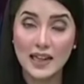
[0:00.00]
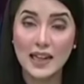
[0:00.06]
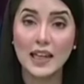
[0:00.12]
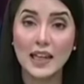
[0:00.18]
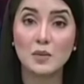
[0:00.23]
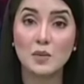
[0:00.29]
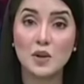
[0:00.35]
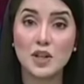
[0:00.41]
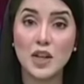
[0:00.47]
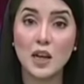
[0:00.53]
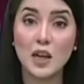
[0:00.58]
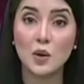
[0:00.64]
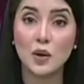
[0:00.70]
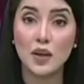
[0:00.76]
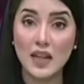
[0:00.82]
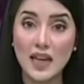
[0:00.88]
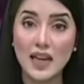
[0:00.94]
लेकिन मुझे
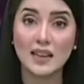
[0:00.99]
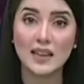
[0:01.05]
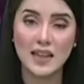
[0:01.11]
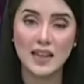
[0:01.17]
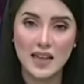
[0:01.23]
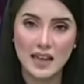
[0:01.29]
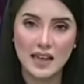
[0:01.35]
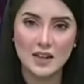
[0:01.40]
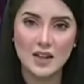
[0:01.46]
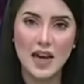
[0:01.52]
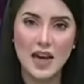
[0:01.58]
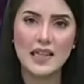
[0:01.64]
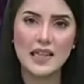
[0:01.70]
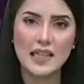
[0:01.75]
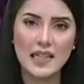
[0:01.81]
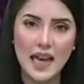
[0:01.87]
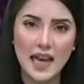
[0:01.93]
कुन्नीत
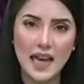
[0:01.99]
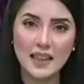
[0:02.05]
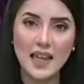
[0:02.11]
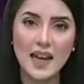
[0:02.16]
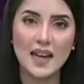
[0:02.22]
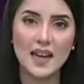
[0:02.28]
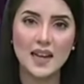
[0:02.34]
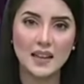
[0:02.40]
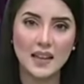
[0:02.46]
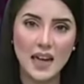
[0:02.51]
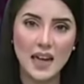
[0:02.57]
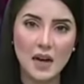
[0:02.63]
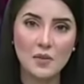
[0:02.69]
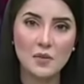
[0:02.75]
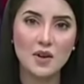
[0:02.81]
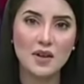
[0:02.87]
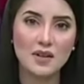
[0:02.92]
यानी ज्यादा
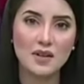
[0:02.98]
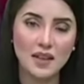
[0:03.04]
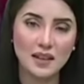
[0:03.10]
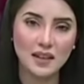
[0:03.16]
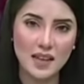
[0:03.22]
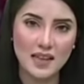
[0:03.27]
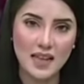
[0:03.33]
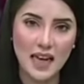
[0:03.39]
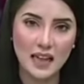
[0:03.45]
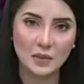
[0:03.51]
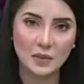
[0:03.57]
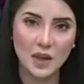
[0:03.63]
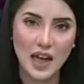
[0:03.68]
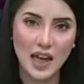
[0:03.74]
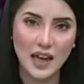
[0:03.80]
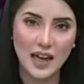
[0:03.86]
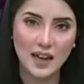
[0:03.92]
एहतराम और इज्जत के साथ
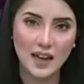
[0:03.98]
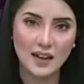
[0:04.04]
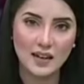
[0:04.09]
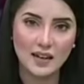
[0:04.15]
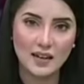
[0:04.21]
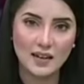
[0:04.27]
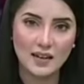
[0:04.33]
बुलाया